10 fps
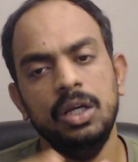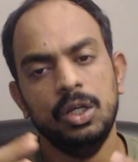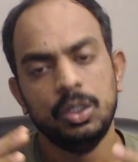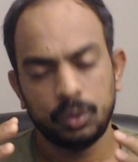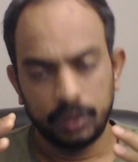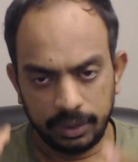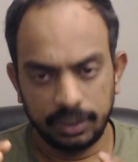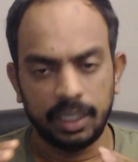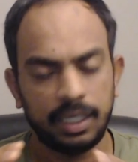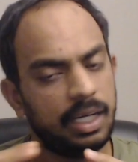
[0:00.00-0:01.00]
ஸோ
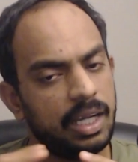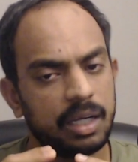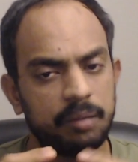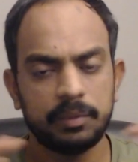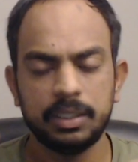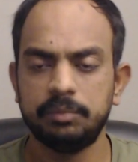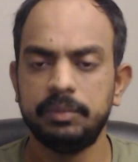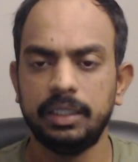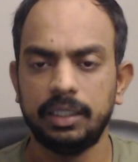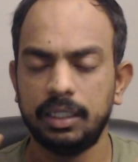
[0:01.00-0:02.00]
இதுதான் எல்லா கம்பெனிஸுமே
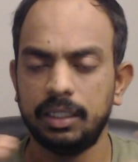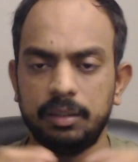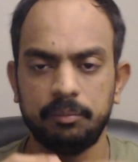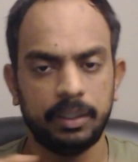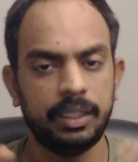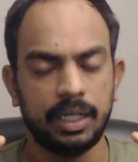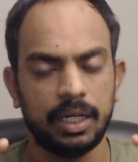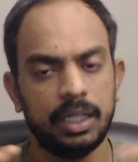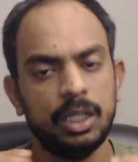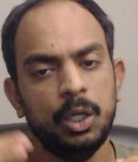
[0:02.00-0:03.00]
இதை தான் பண்ணியிருக்காங்க